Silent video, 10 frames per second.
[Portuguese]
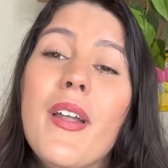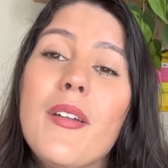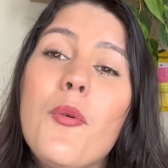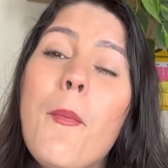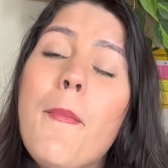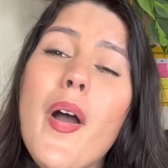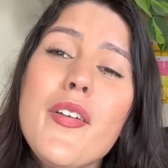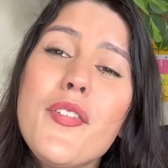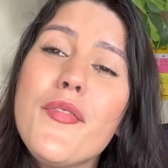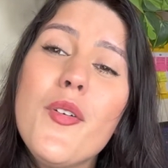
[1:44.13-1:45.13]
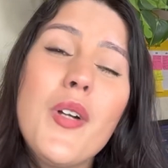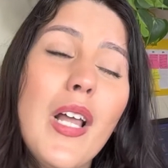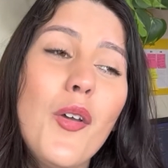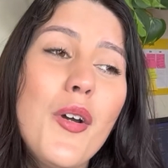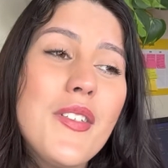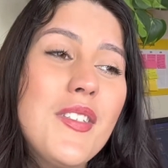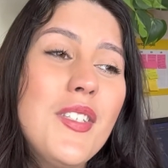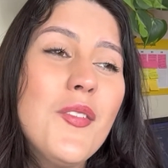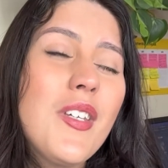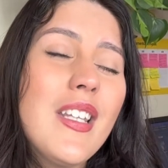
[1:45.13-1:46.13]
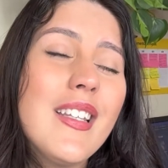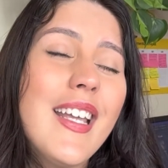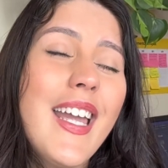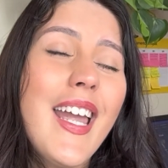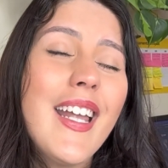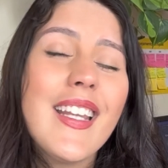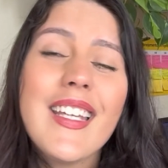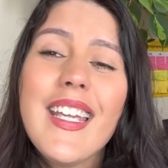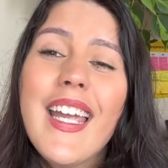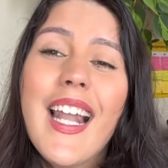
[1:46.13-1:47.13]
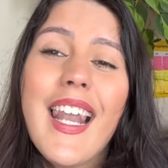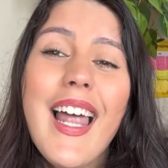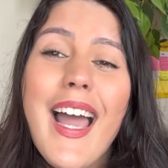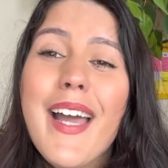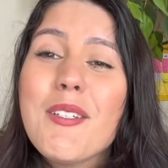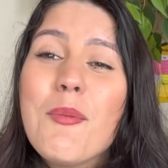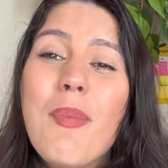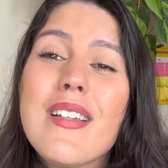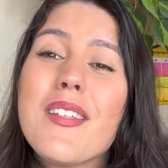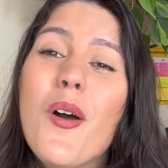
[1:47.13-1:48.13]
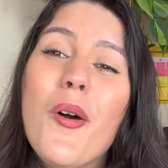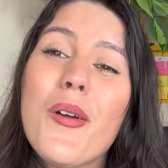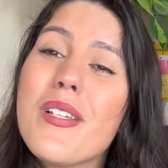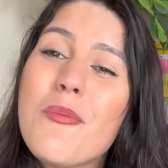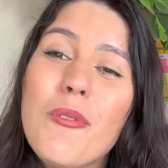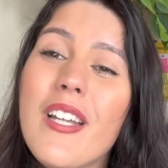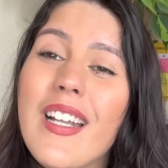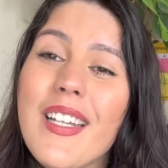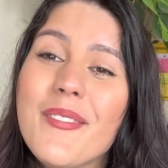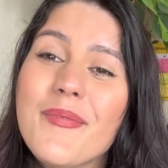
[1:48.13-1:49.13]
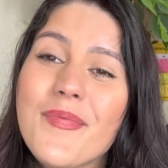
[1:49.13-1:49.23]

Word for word: Não pode ver um calorzinho que deita, que relaxa e passa horas por ali.